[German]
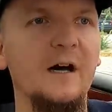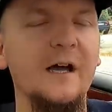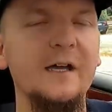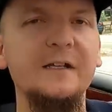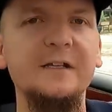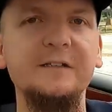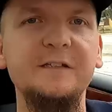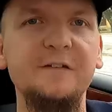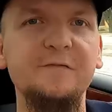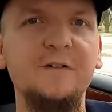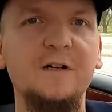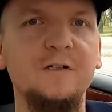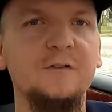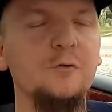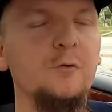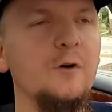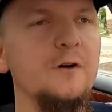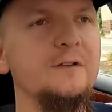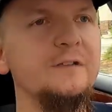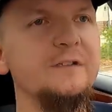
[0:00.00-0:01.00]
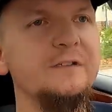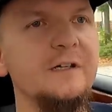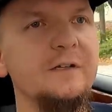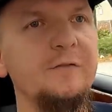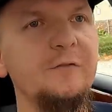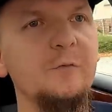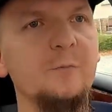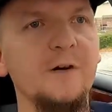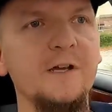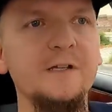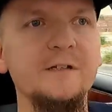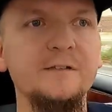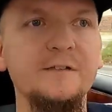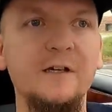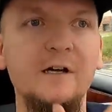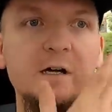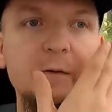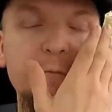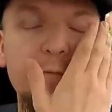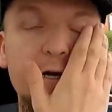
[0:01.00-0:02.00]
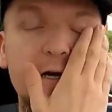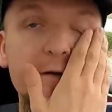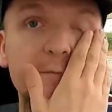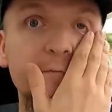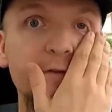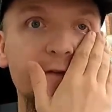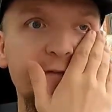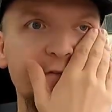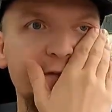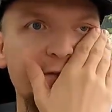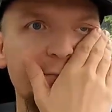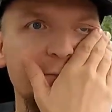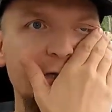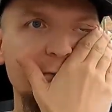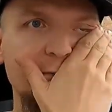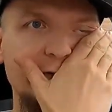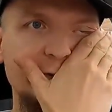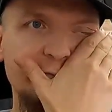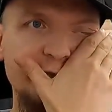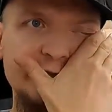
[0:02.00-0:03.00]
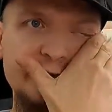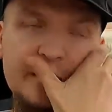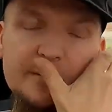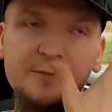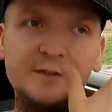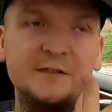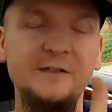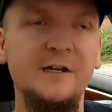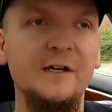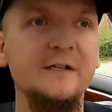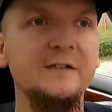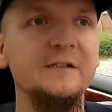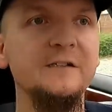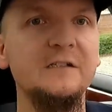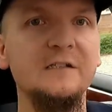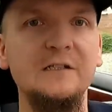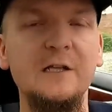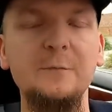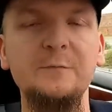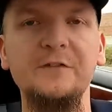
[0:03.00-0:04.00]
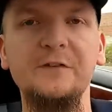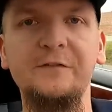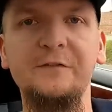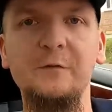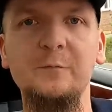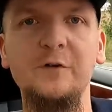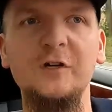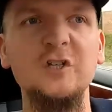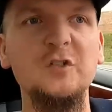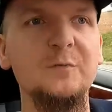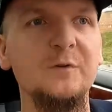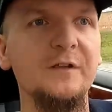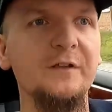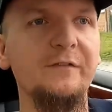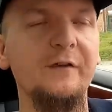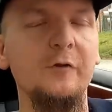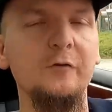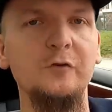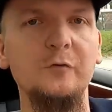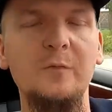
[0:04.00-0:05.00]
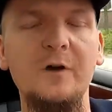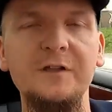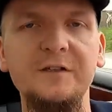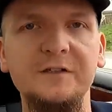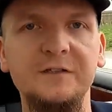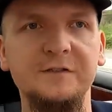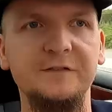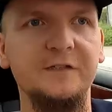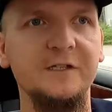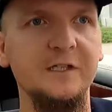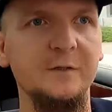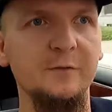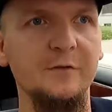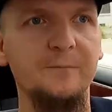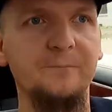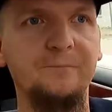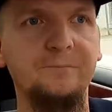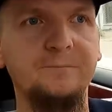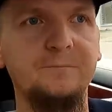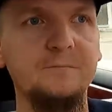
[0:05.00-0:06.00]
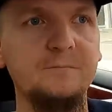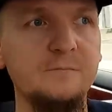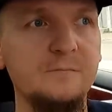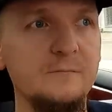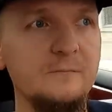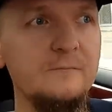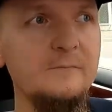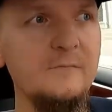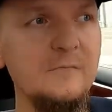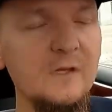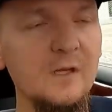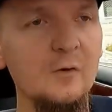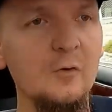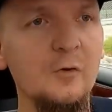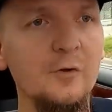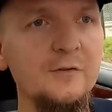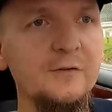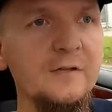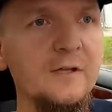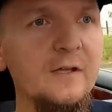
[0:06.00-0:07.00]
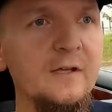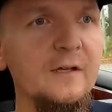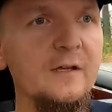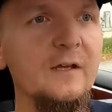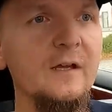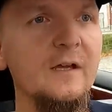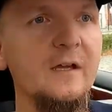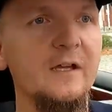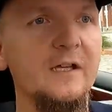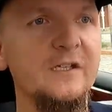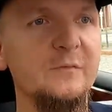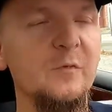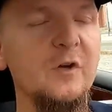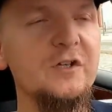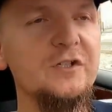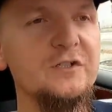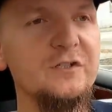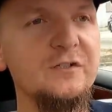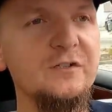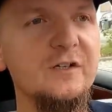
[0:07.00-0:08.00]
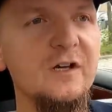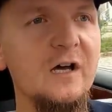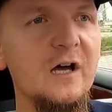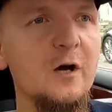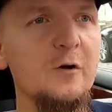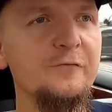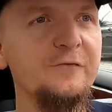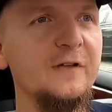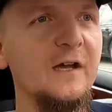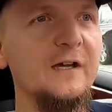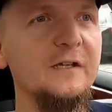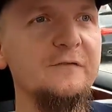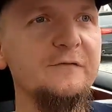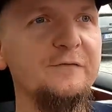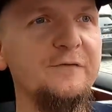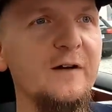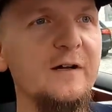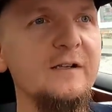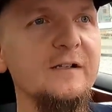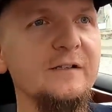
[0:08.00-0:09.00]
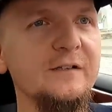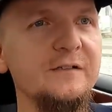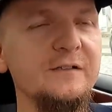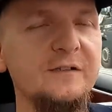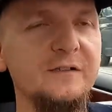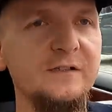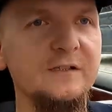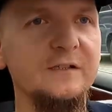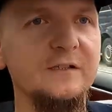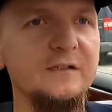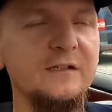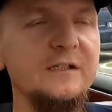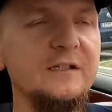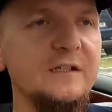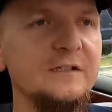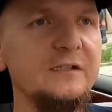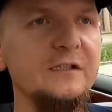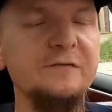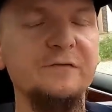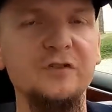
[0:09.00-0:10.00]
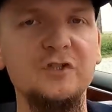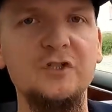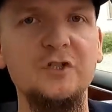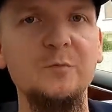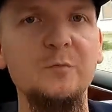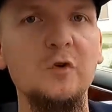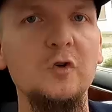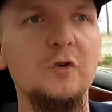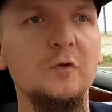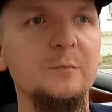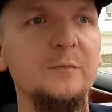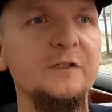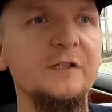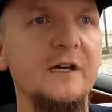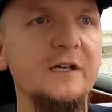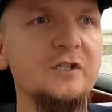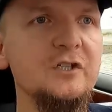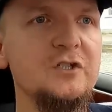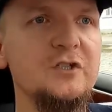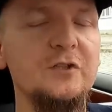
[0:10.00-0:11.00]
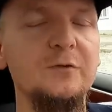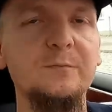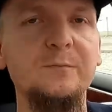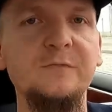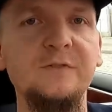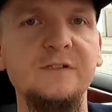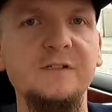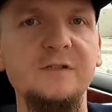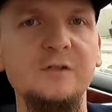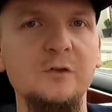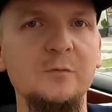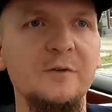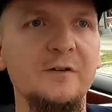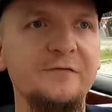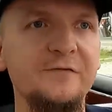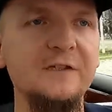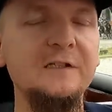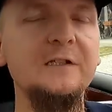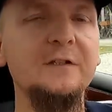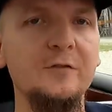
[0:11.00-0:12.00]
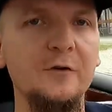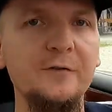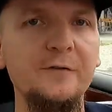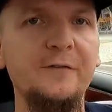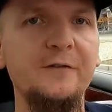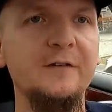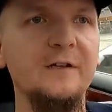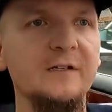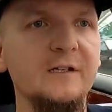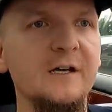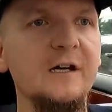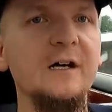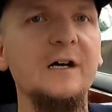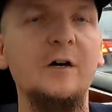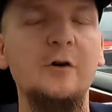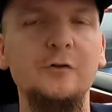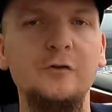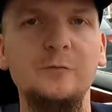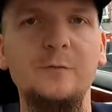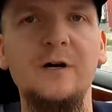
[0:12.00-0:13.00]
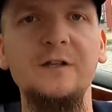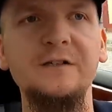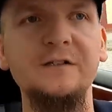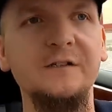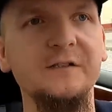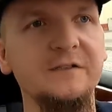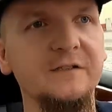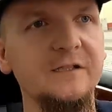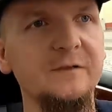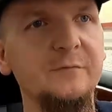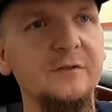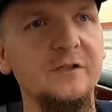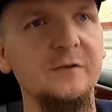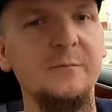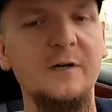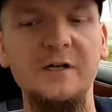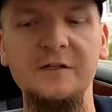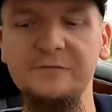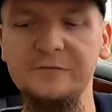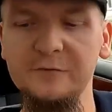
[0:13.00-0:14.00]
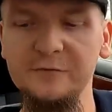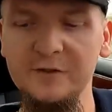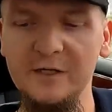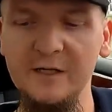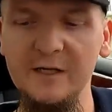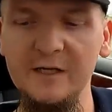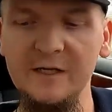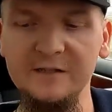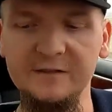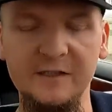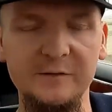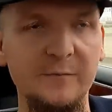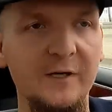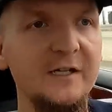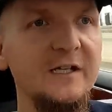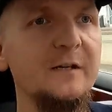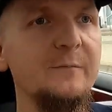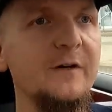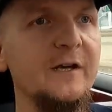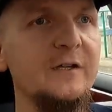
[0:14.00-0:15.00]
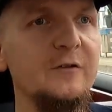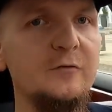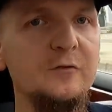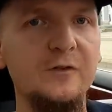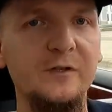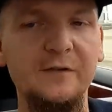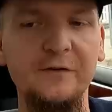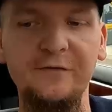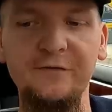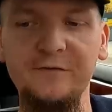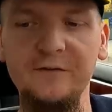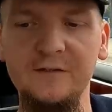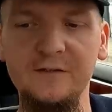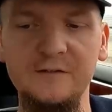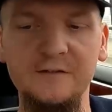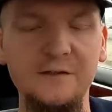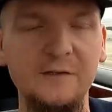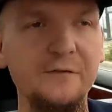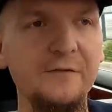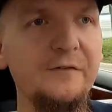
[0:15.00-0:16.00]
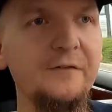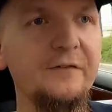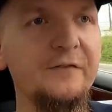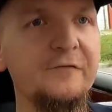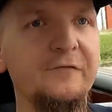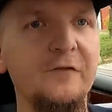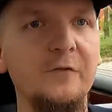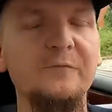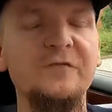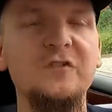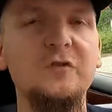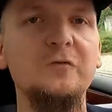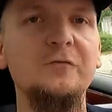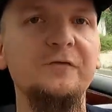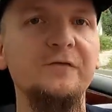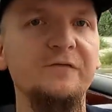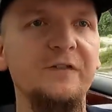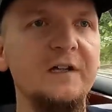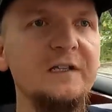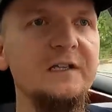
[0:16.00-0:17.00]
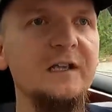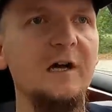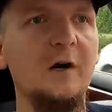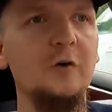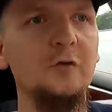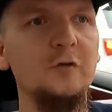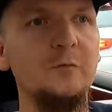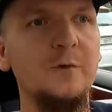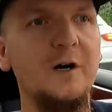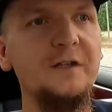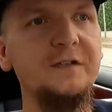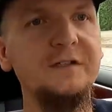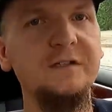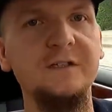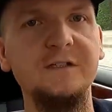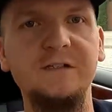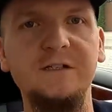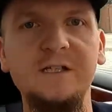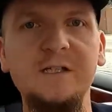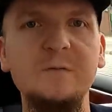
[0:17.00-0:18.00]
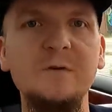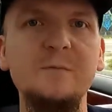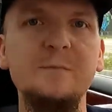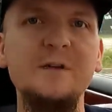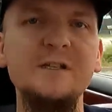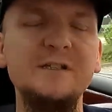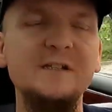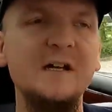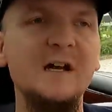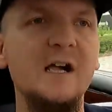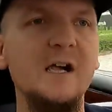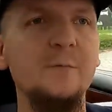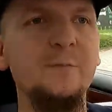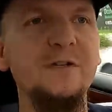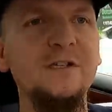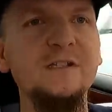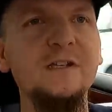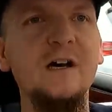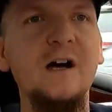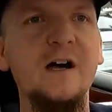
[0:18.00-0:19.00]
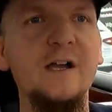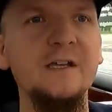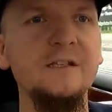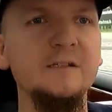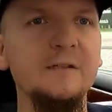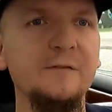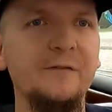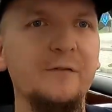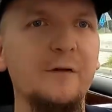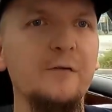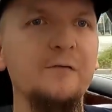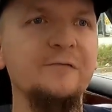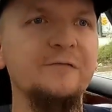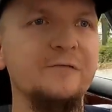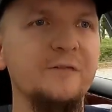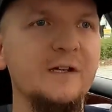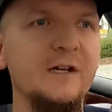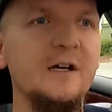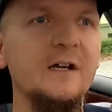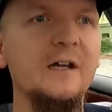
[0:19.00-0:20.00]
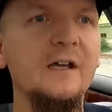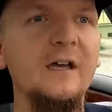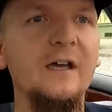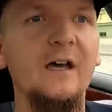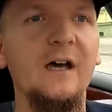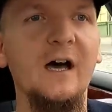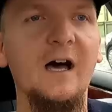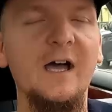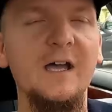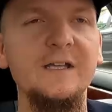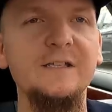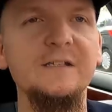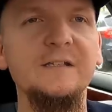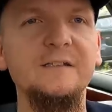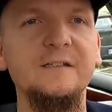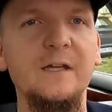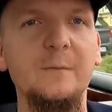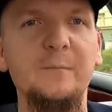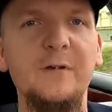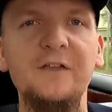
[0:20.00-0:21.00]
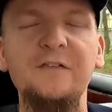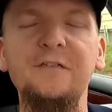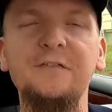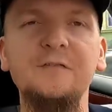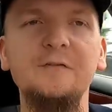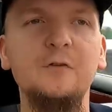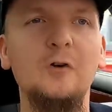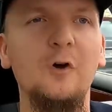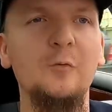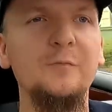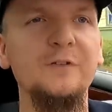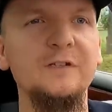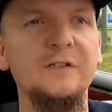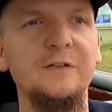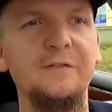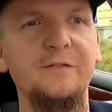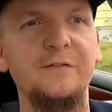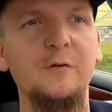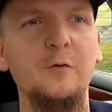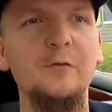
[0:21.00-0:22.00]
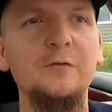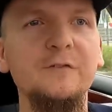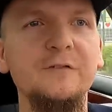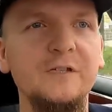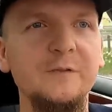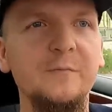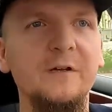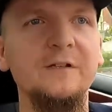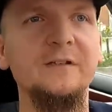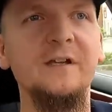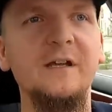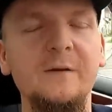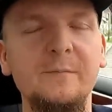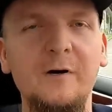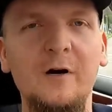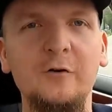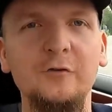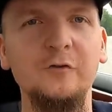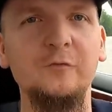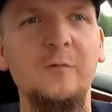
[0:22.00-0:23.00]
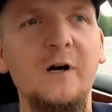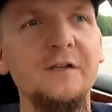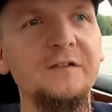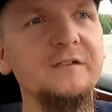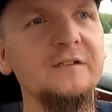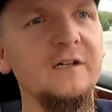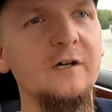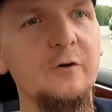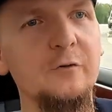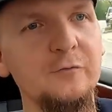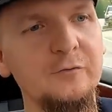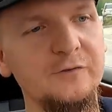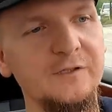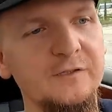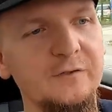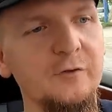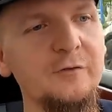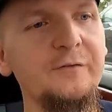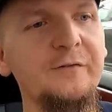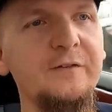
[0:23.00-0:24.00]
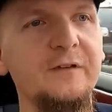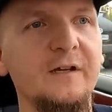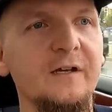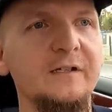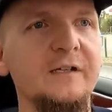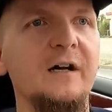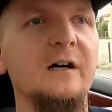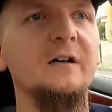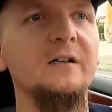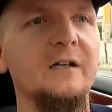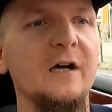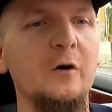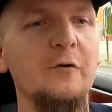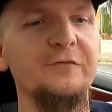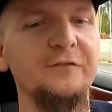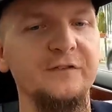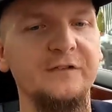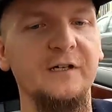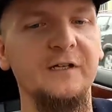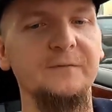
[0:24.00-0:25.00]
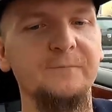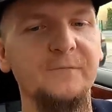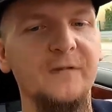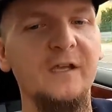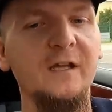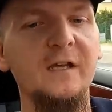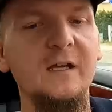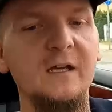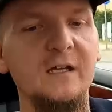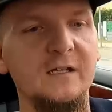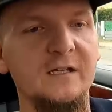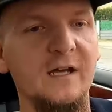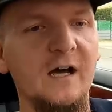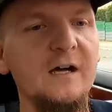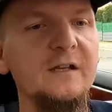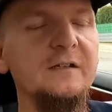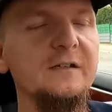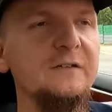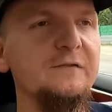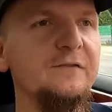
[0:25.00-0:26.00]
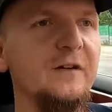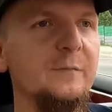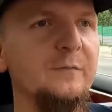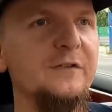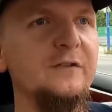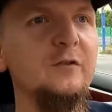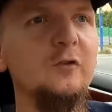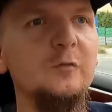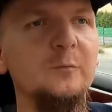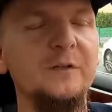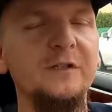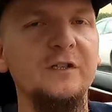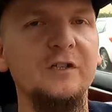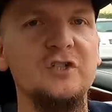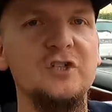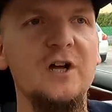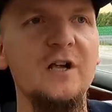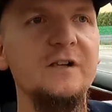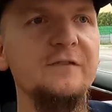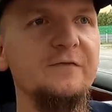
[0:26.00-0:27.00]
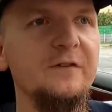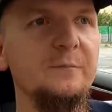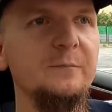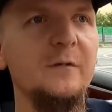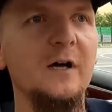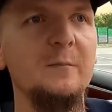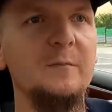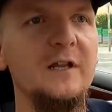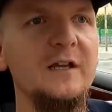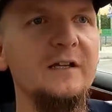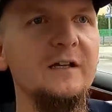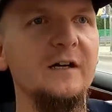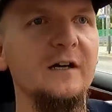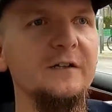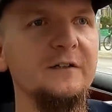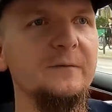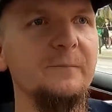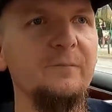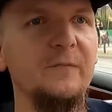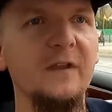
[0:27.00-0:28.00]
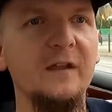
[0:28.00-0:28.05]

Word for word: Einer der Faktoren, die dazu beigetragen haben, dass das beim Alpina B3 nicht klappt, ist zum Beispiel das Automatikgetriebe. Und ich möchte auf keinen Fall in die negative Stimmung mit einstimmen, die über viele 90er Jahre Automatikgetriebe gemacht wird, denn meiner Meinung nach ist dieses 5-Stufen-Wandler-Automatikgetriebe mit der Alpina eigenen Software eine der besten Kombinationen, die man in einem Automatikauto der 90er Jahre kaufen kann. Gerade in Verbindung mit den Schaltwippen am Lenkrad,